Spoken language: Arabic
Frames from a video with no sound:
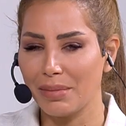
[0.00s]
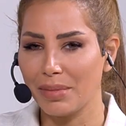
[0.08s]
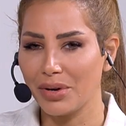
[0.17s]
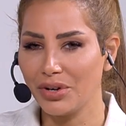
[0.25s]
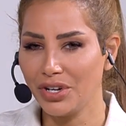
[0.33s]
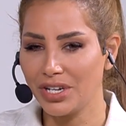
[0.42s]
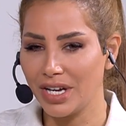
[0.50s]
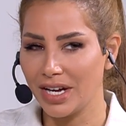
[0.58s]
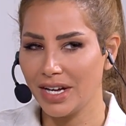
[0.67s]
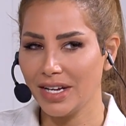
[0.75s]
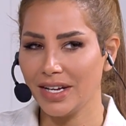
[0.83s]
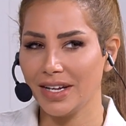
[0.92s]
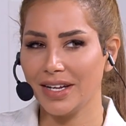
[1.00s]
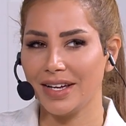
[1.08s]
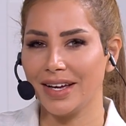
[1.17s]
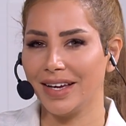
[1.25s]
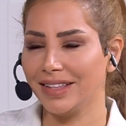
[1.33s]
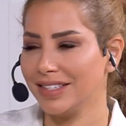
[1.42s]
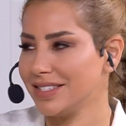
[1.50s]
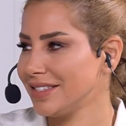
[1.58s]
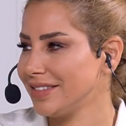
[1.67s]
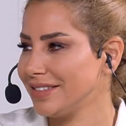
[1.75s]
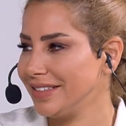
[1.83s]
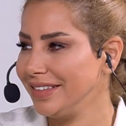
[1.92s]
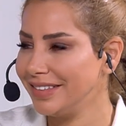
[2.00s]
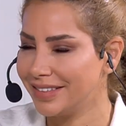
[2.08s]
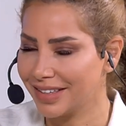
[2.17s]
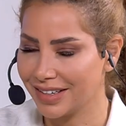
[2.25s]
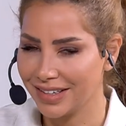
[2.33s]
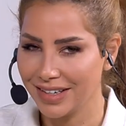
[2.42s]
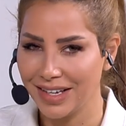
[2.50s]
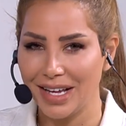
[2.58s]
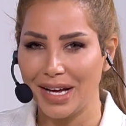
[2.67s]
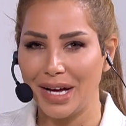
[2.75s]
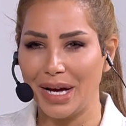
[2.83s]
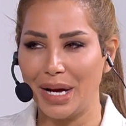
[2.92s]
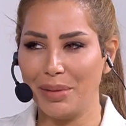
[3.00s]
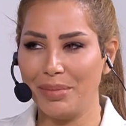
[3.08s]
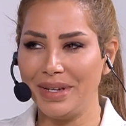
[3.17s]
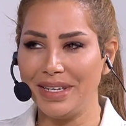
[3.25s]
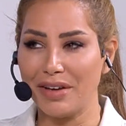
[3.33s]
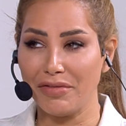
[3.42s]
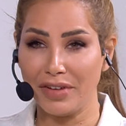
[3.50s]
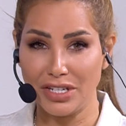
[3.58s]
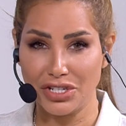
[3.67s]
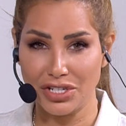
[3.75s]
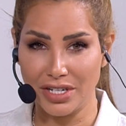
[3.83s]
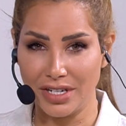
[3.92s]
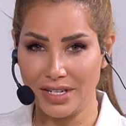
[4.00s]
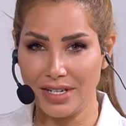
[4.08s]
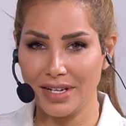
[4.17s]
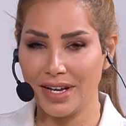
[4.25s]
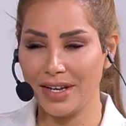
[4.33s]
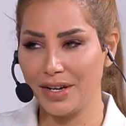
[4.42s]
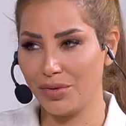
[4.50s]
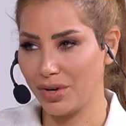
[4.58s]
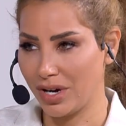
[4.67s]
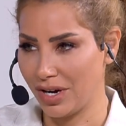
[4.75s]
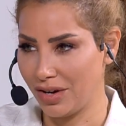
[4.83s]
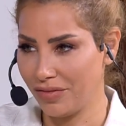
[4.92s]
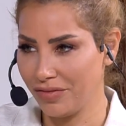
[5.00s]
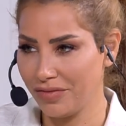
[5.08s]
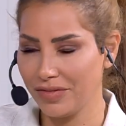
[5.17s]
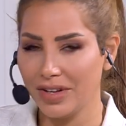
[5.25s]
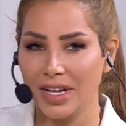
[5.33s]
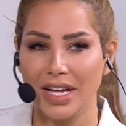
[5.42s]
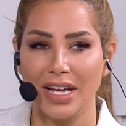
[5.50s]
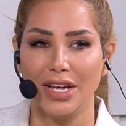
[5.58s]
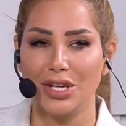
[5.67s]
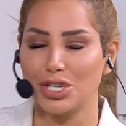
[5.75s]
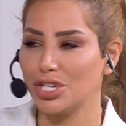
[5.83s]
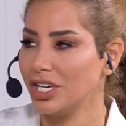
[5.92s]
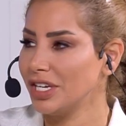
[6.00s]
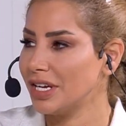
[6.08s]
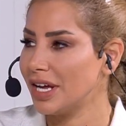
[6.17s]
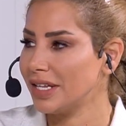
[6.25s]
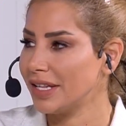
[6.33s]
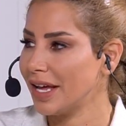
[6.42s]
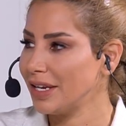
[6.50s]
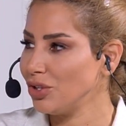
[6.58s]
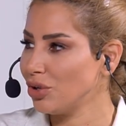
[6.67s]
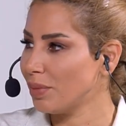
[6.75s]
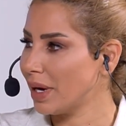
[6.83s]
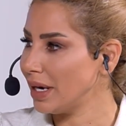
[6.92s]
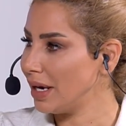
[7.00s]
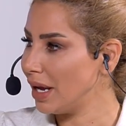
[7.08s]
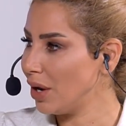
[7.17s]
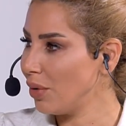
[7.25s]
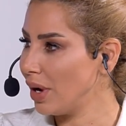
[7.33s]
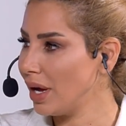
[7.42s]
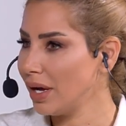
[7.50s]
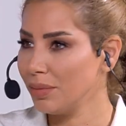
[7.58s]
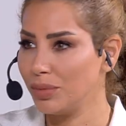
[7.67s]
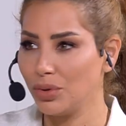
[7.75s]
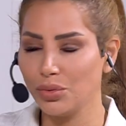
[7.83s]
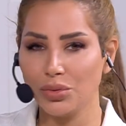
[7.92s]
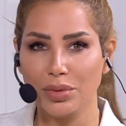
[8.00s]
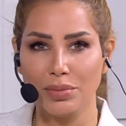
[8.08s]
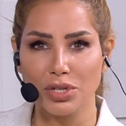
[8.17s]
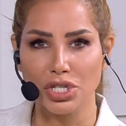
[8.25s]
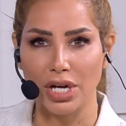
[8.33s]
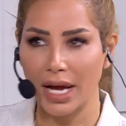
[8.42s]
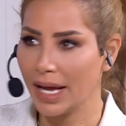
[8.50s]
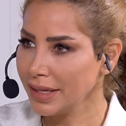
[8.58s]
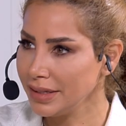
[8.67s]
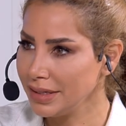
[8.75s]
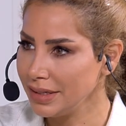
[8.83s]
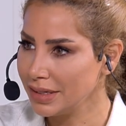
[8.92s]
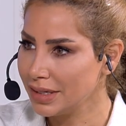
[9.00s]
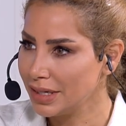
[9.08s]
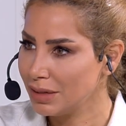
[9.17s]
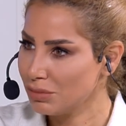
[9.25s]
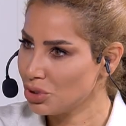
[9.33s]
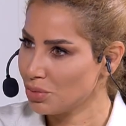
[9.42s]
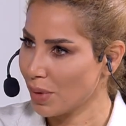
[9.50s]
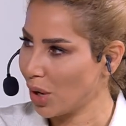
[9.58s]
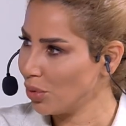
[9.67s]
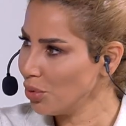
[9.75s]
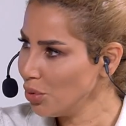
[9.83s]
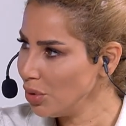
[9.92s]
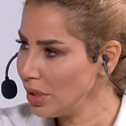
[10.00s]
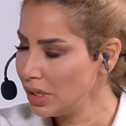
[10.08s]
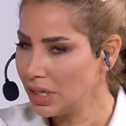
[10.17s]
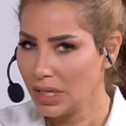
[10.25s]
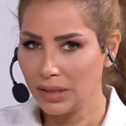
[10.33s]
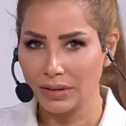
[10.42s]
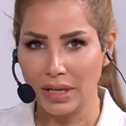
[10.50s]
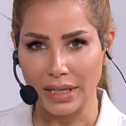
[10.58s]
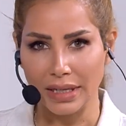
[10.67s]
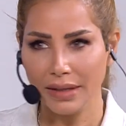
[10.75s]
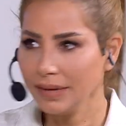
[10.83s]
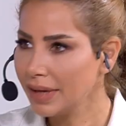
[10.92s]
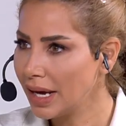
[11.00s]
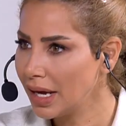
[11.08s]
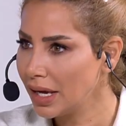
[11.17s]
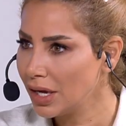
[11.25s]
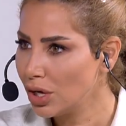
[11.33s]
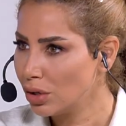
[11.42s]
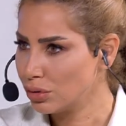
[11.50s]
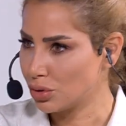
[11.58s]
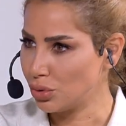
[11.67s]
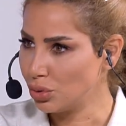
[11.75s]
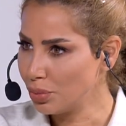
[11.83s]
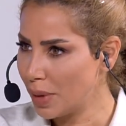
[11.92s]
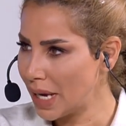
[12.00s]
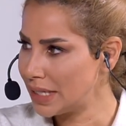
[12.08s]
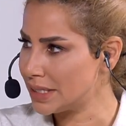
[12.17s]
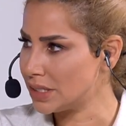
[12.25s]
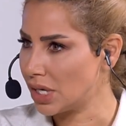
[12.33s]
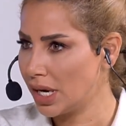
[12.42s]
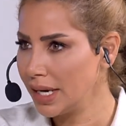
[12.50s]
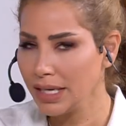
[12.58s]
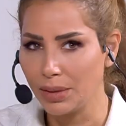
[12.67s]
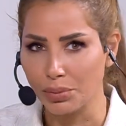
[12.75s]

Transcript: لما رحنا عند الست ريتا عملنا فيشل انا ورهف رجعنا ثاني يوم على الهوا بنقول مش عادي مش معقول طريقتها اسلوبها الستايل